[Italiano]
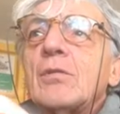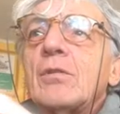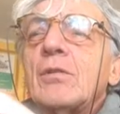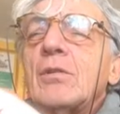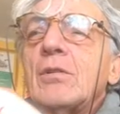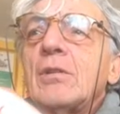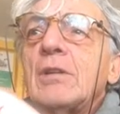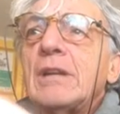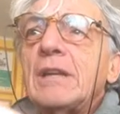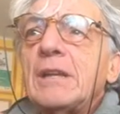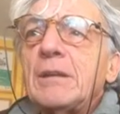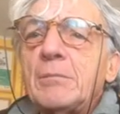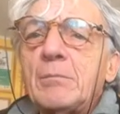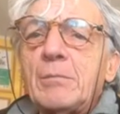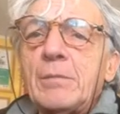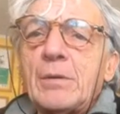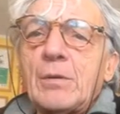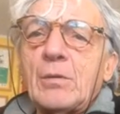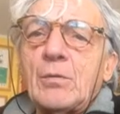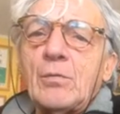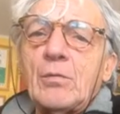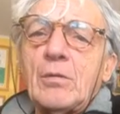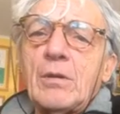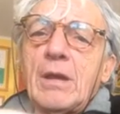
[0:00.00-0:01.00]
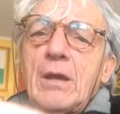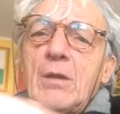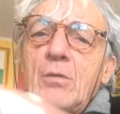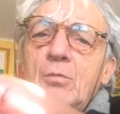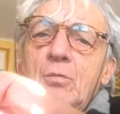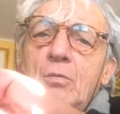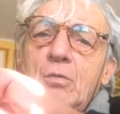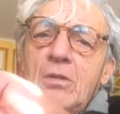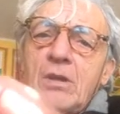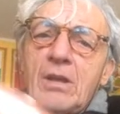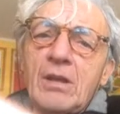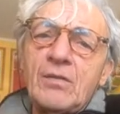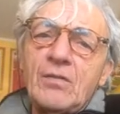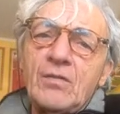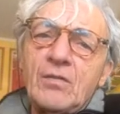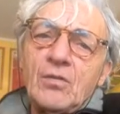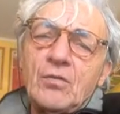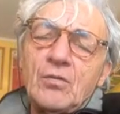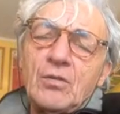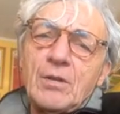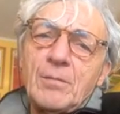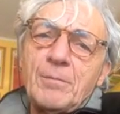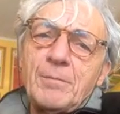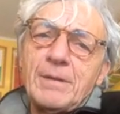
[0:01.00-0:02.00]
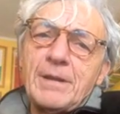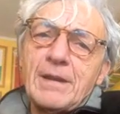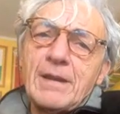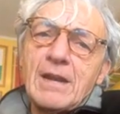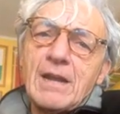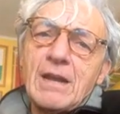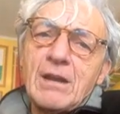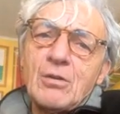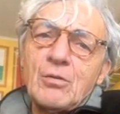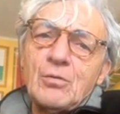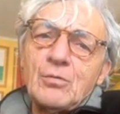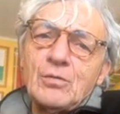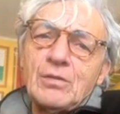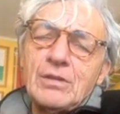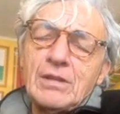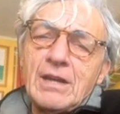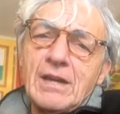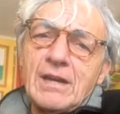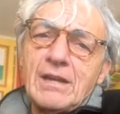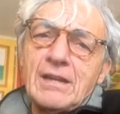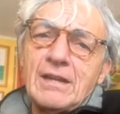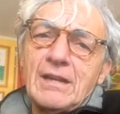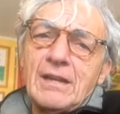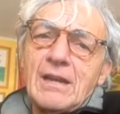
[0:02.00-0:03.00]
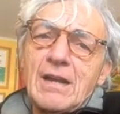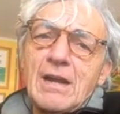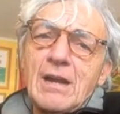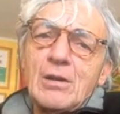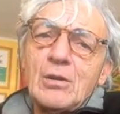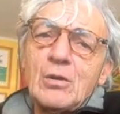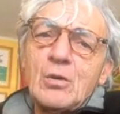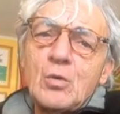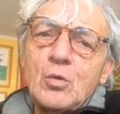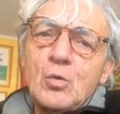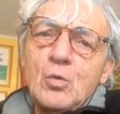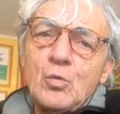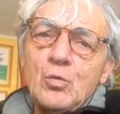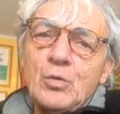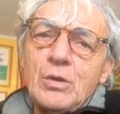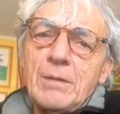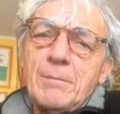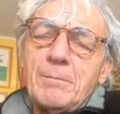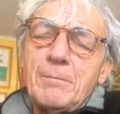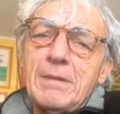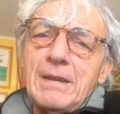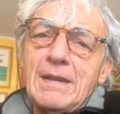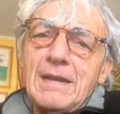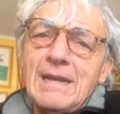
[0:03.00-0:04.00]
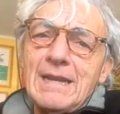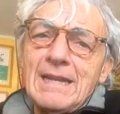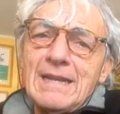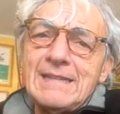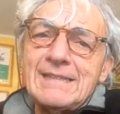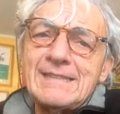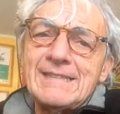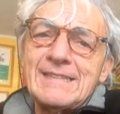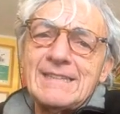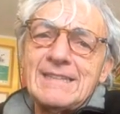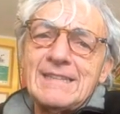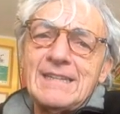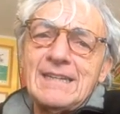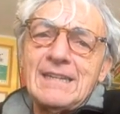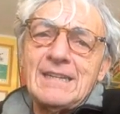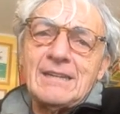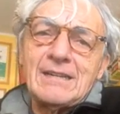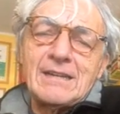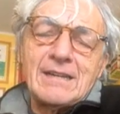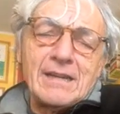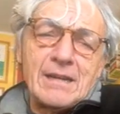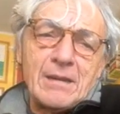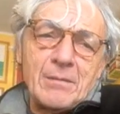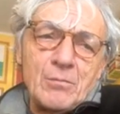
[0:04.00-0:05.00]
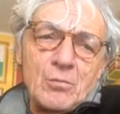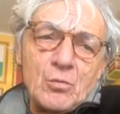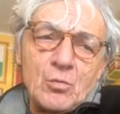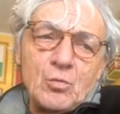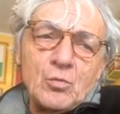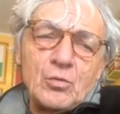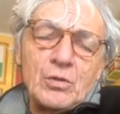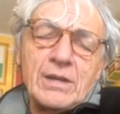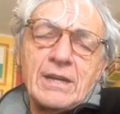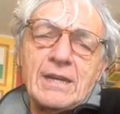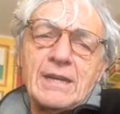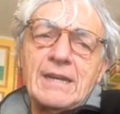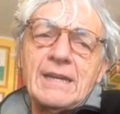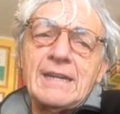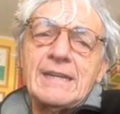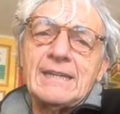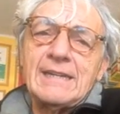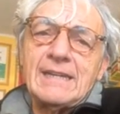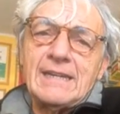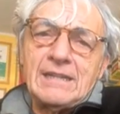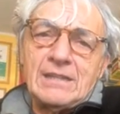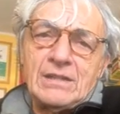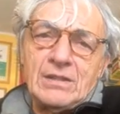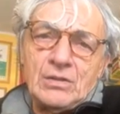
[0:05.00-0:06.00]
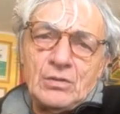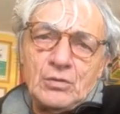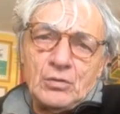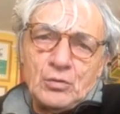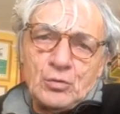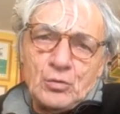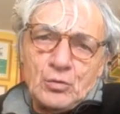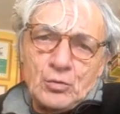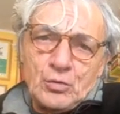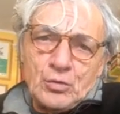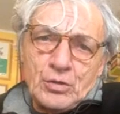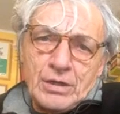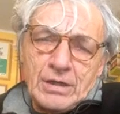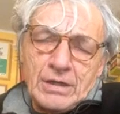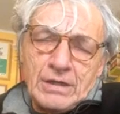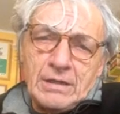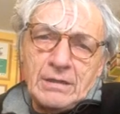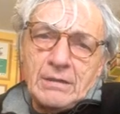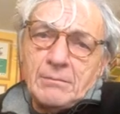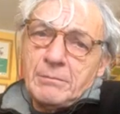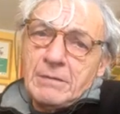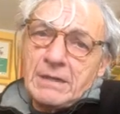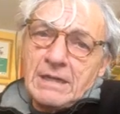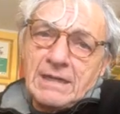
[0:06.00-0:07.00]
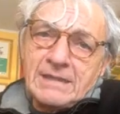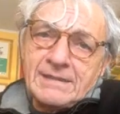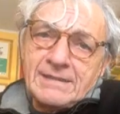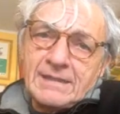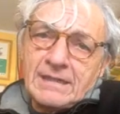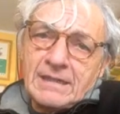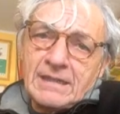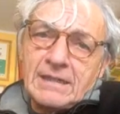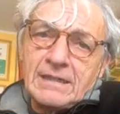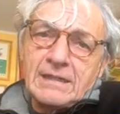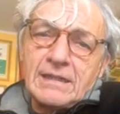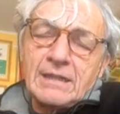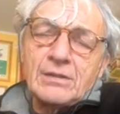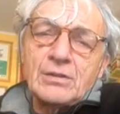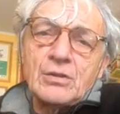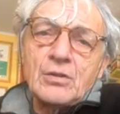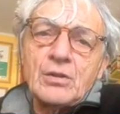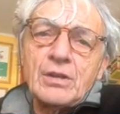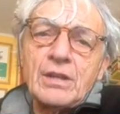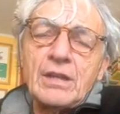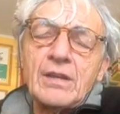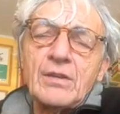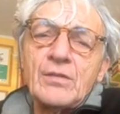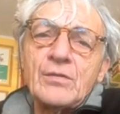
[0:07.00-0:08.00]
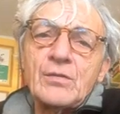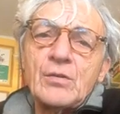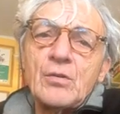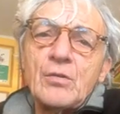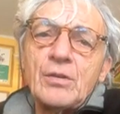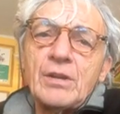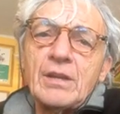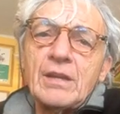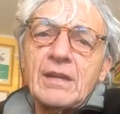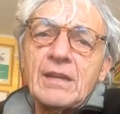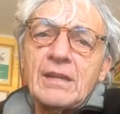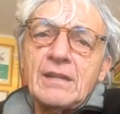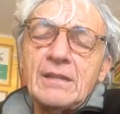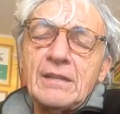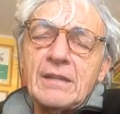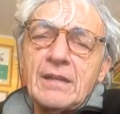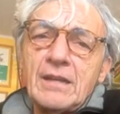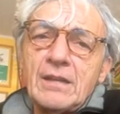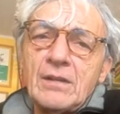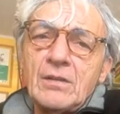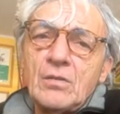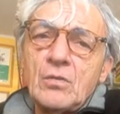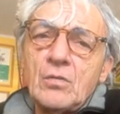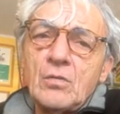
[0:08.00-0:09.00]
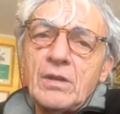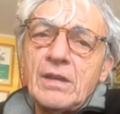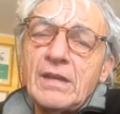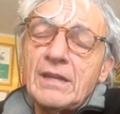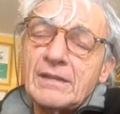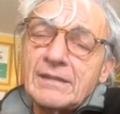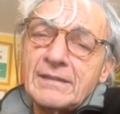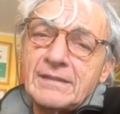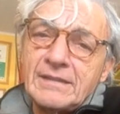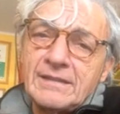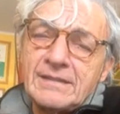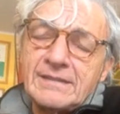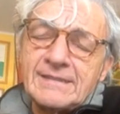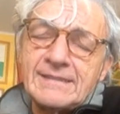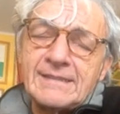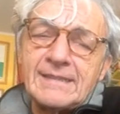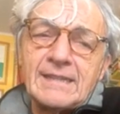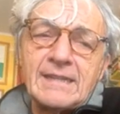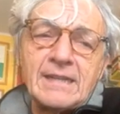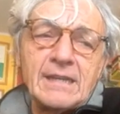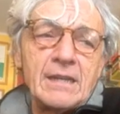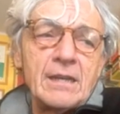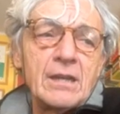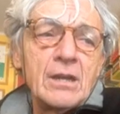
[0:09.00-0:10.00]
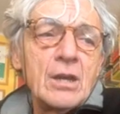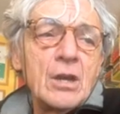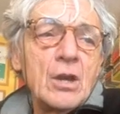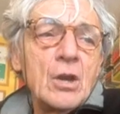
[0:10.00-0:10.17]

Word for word: eh, libro è un'occasione per raccontare alcune bellezze di Cremona e dei dintorni, bellezze architettoniche, storiche intendo, e artistiche,